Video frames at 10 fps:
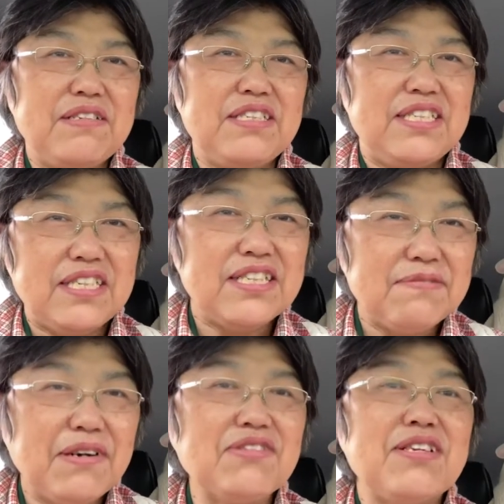死んでし
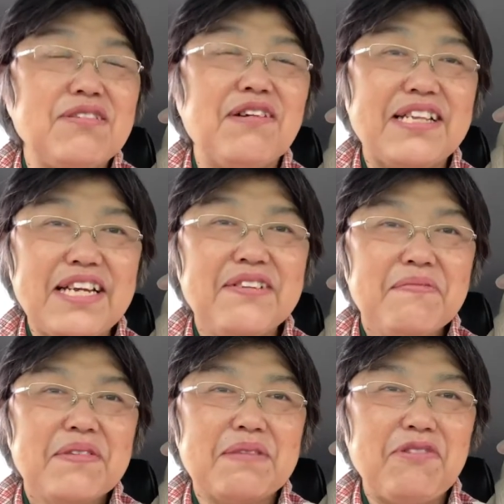まうっていうのはね
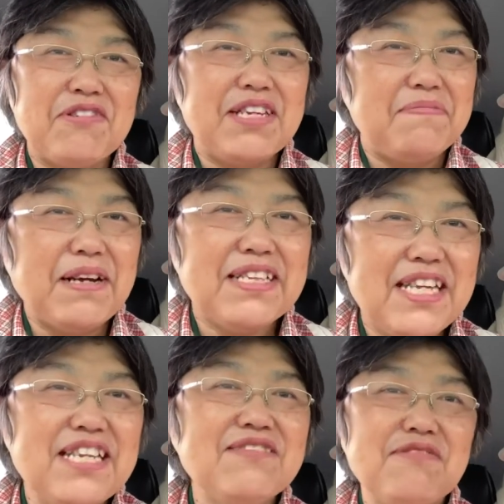もう決まっ
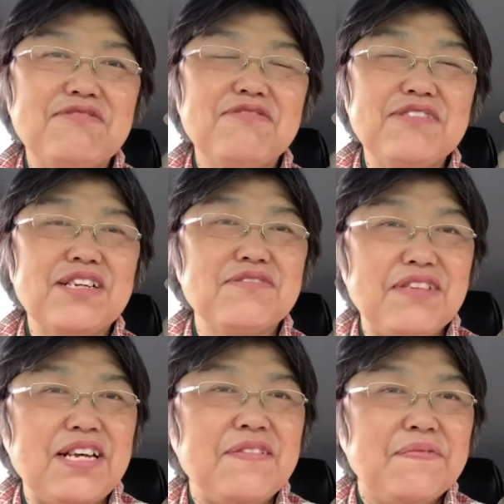ていることなの
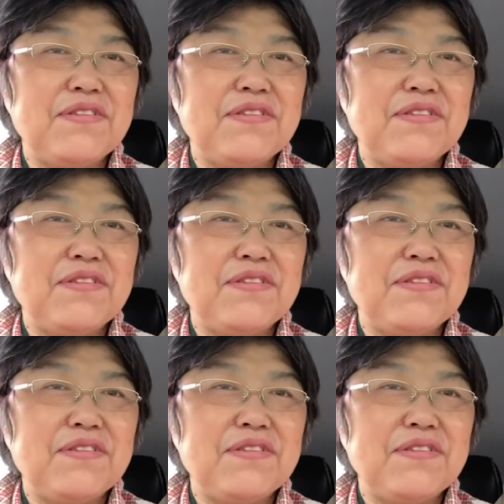で、